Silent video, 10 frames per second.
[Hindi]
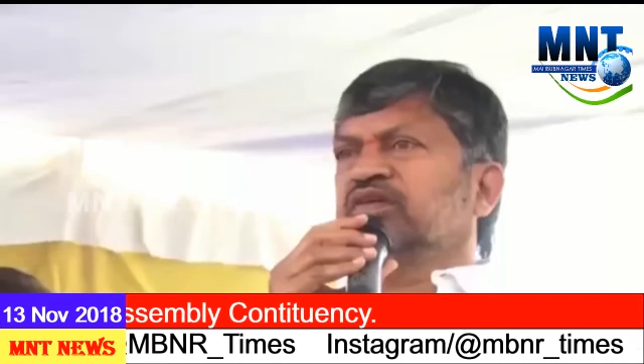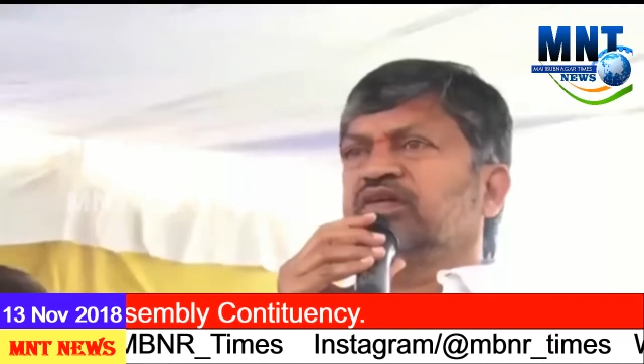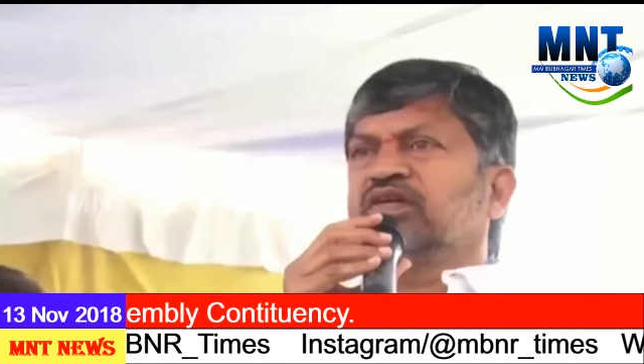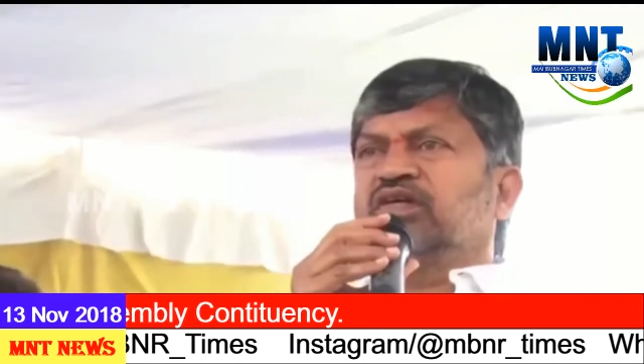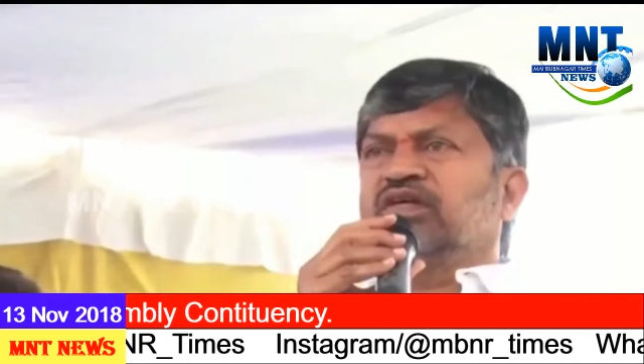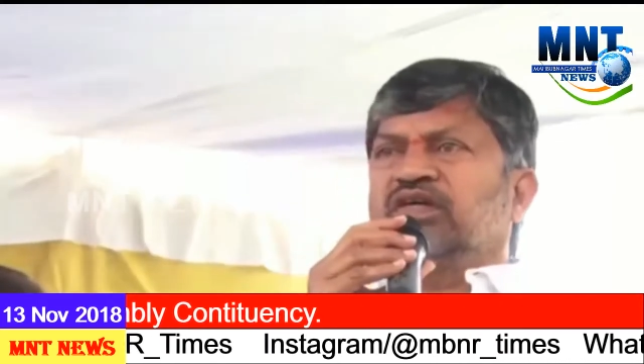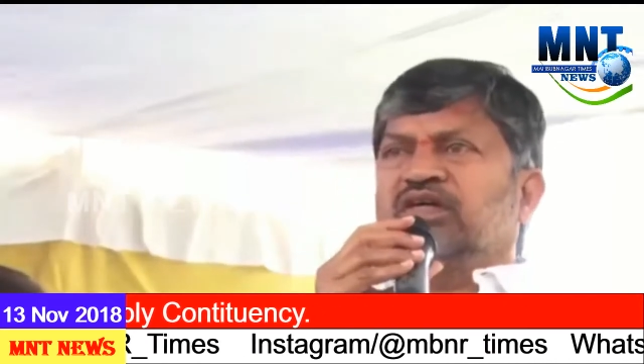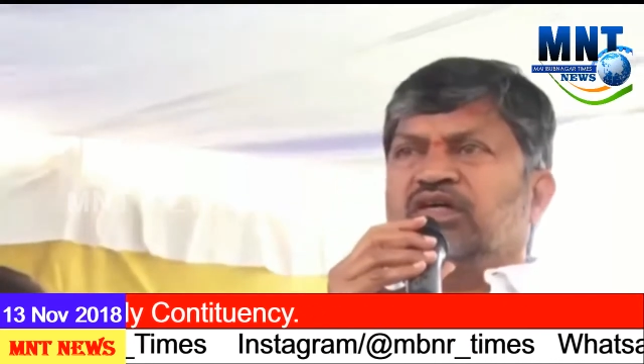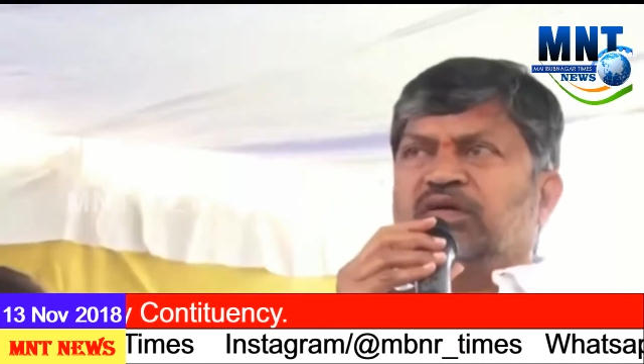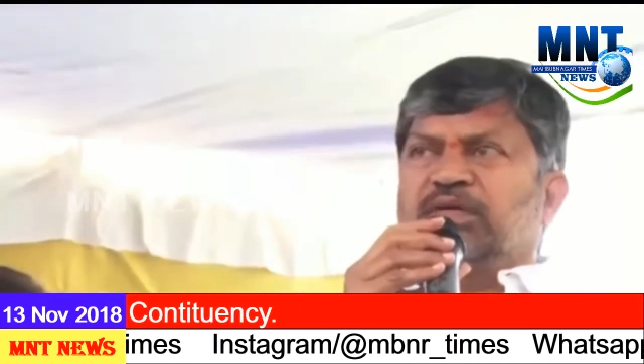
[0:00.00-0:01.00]
नौ असम्बली
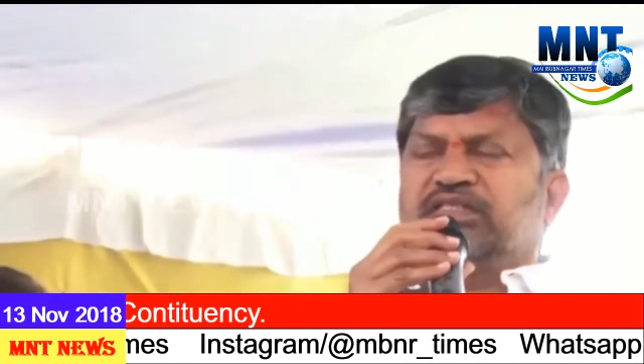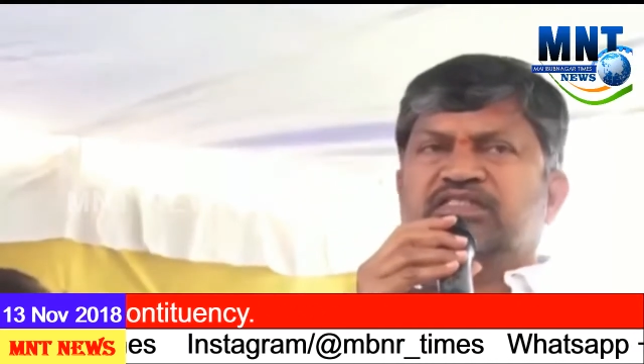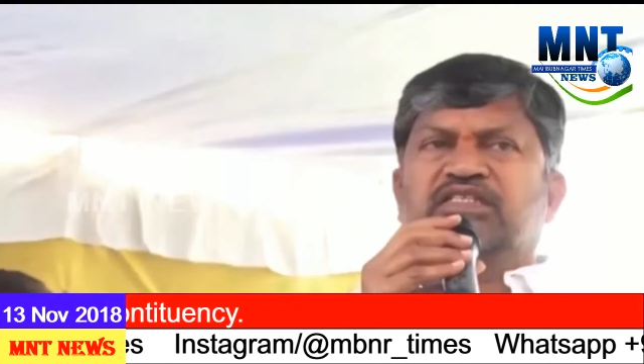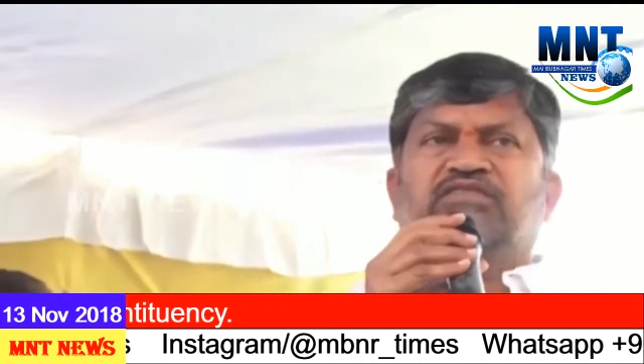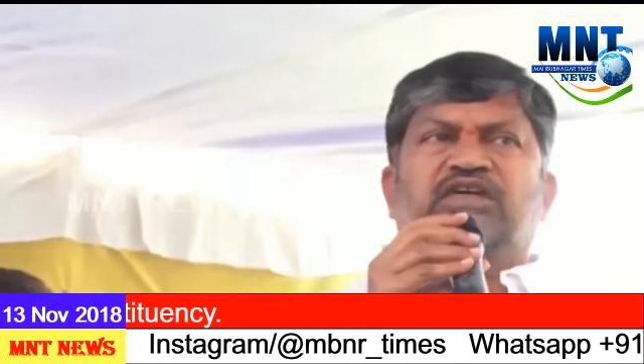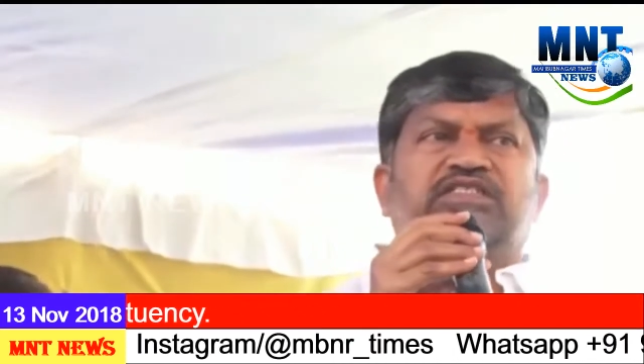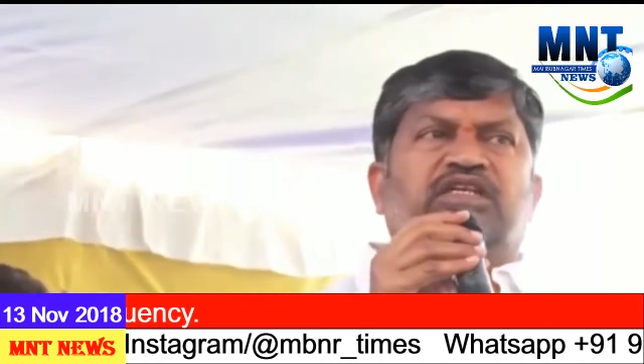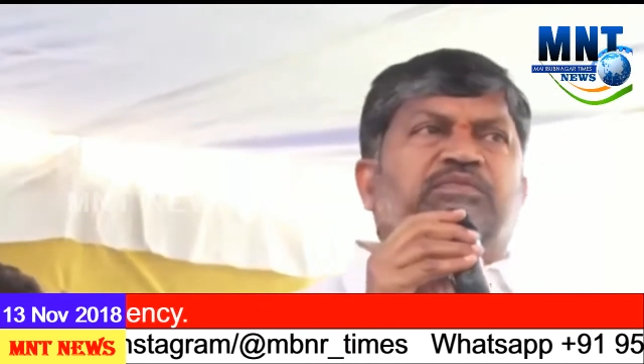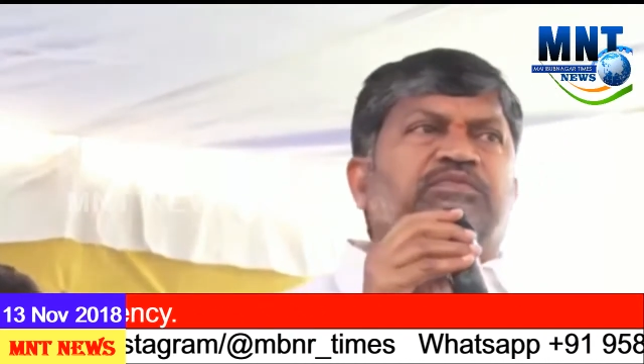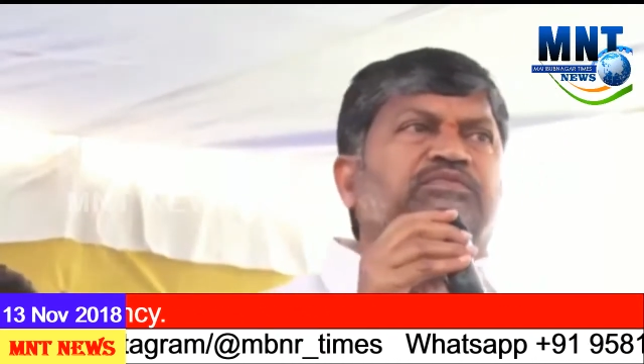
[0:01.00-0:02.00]
नशस्तों के लिए
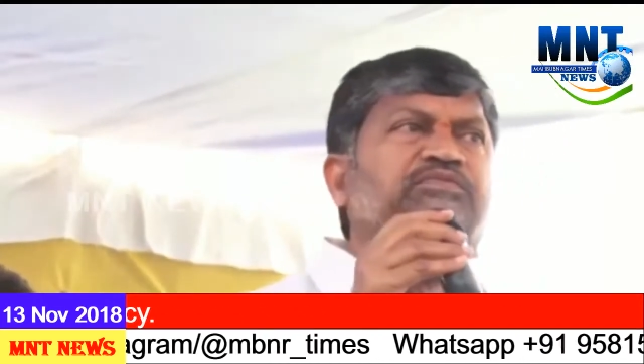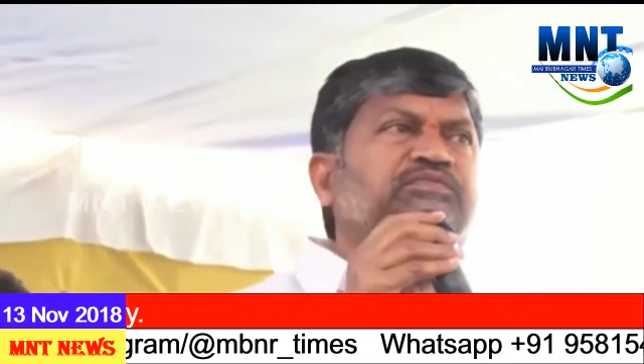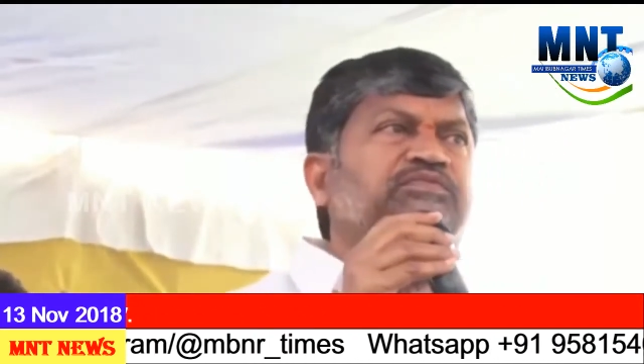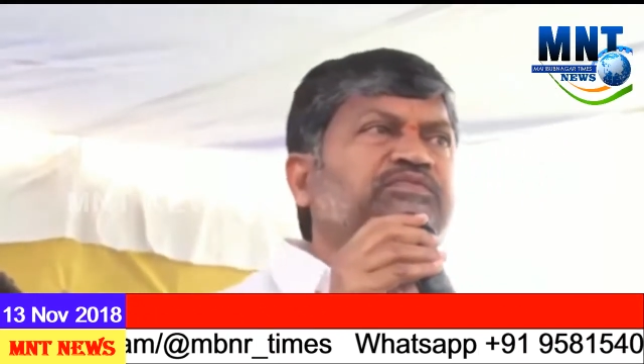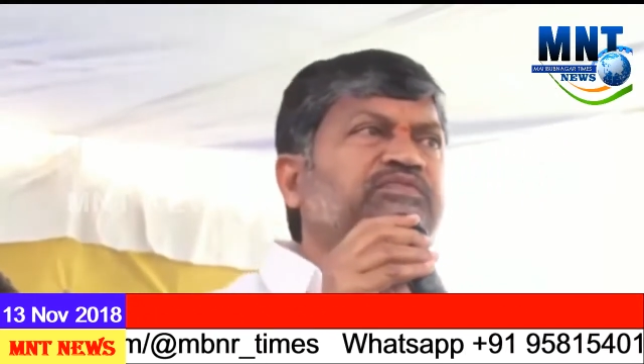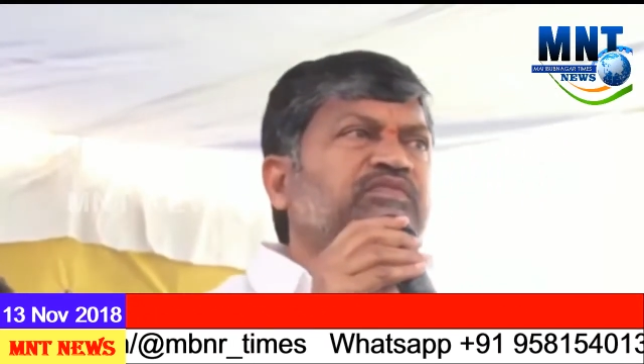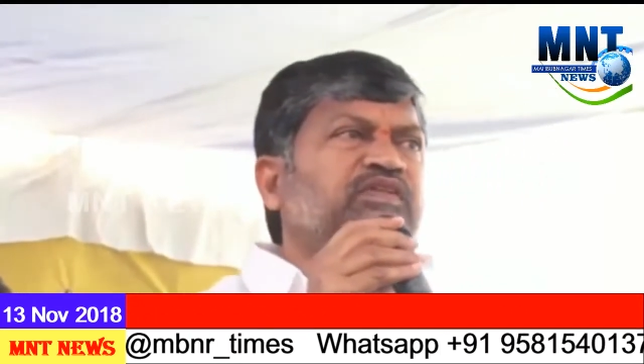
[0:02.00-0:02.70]
उम्मीदवारों का ऐलान किया